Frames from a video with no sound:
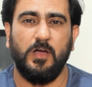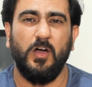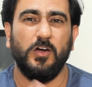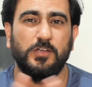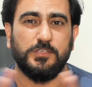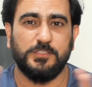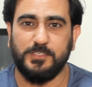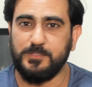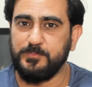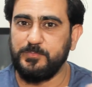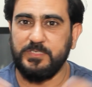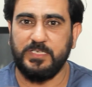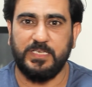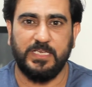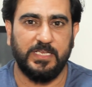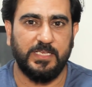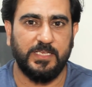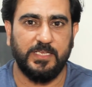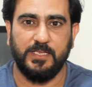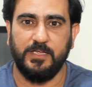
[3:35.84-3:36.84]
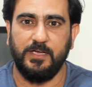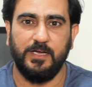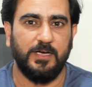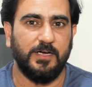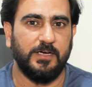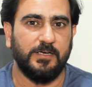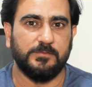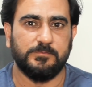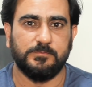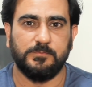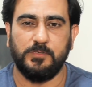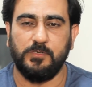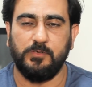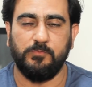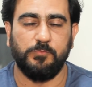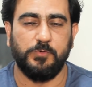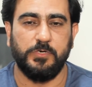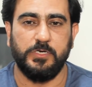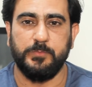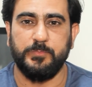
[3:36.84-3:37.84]
हॉट um, टॉपिक है
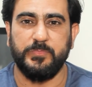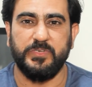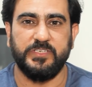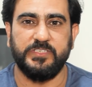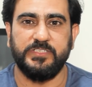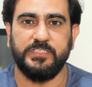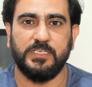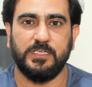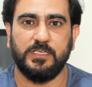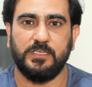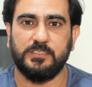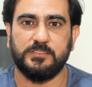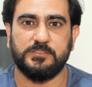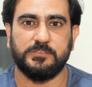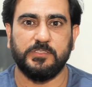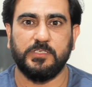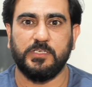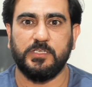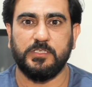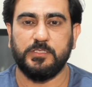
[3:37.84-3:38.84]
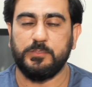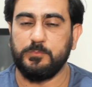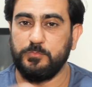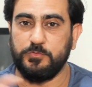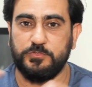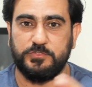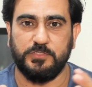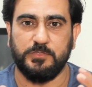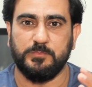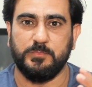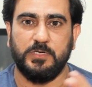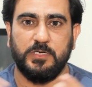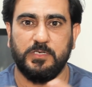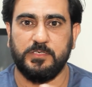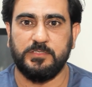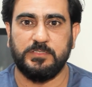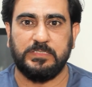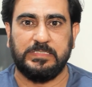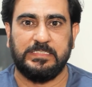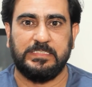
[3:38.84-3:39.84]
वर्ल्ड uh, मीडिया का सरकत
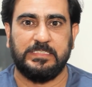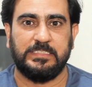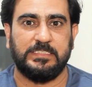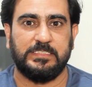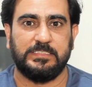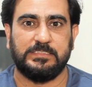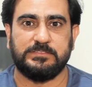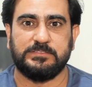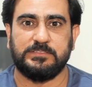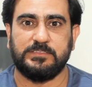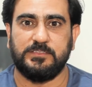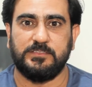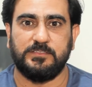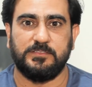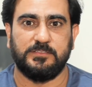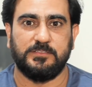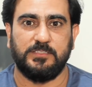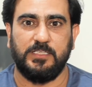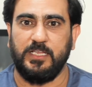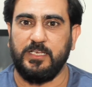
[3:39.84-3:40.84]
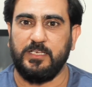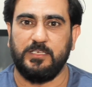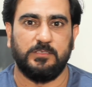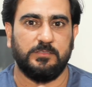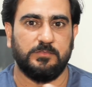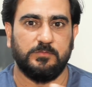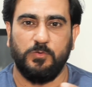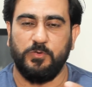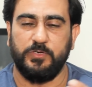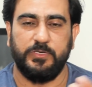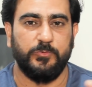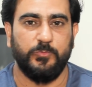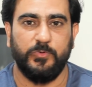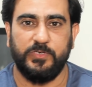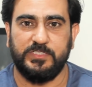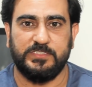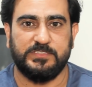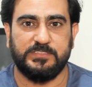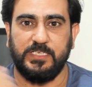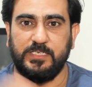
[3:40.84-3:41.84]
मुसलमान एंड ओनली
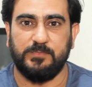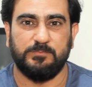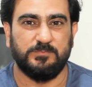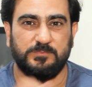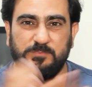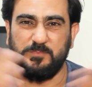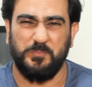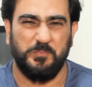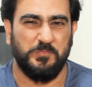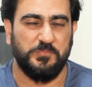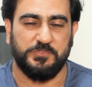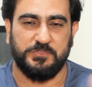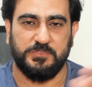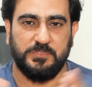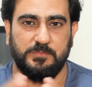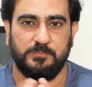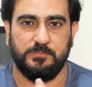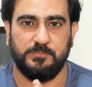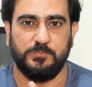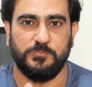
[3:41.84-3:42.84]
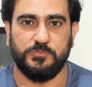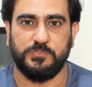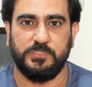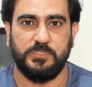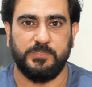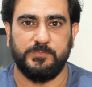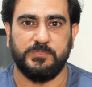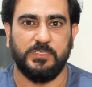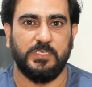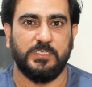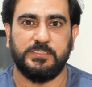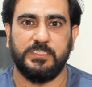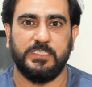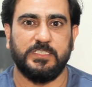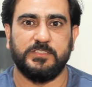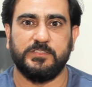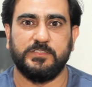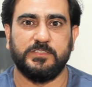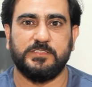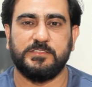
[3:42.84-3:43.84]
वन स्टैम मुस्लिम्स आर
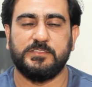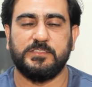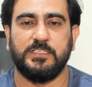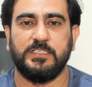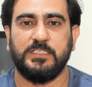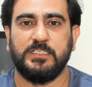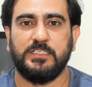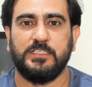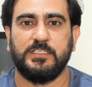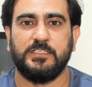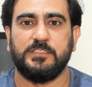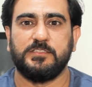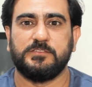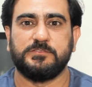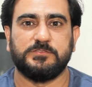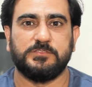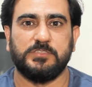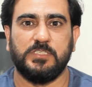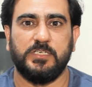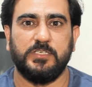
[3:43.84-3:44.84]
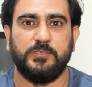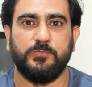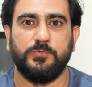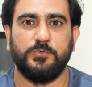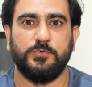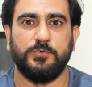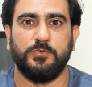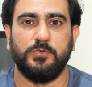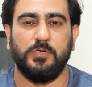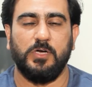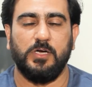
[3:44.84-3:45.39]
टेररिस्ट चाहे वो